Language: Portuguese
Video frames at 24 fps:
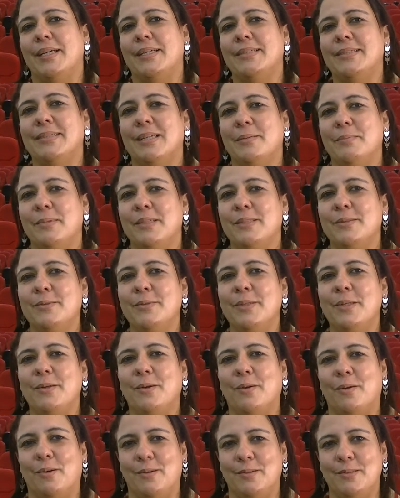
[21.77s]
recebendo o
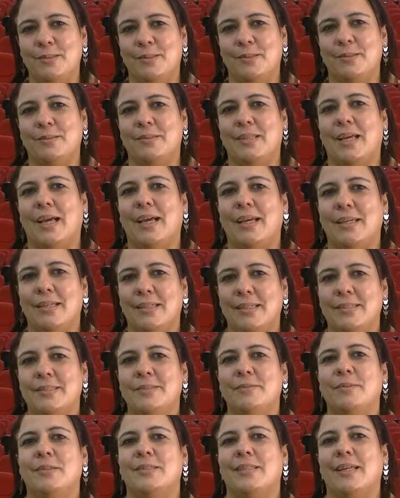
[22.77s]
encontro da
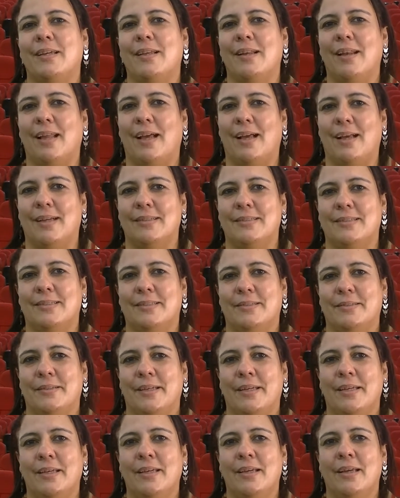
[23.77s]
rede Waterlat,
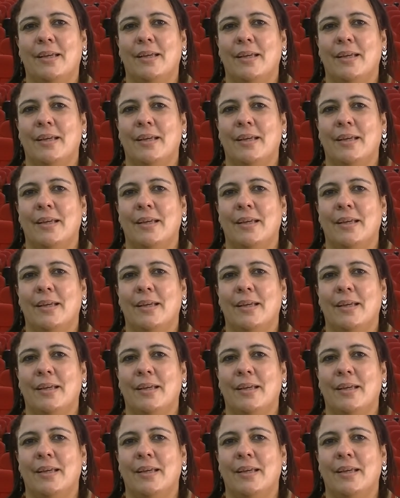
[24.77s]
né?